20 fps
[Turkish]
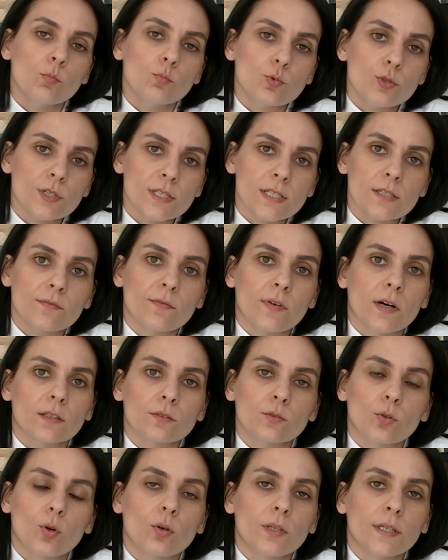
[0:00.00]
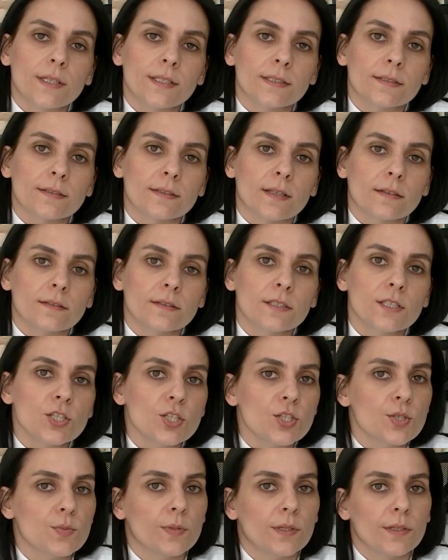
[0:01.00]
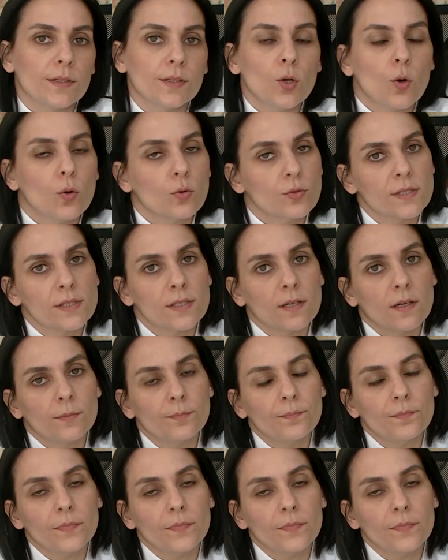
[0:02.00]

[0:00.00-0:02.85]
Bu risk faktörlerinden hiçbiri yoksa